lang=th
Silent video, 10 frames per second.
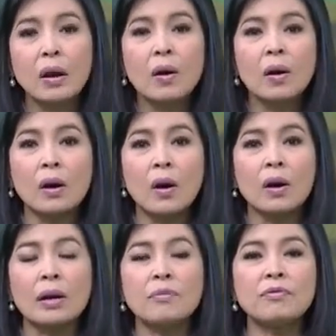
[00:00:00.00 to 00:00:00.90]
ต้องขอ
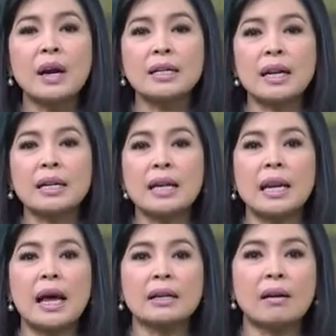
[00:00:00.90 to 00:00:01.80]
รับฟังจากอาจาร
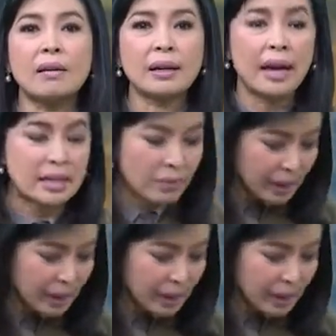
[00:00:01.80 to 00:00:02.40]
ย์อาทรค่ะ ส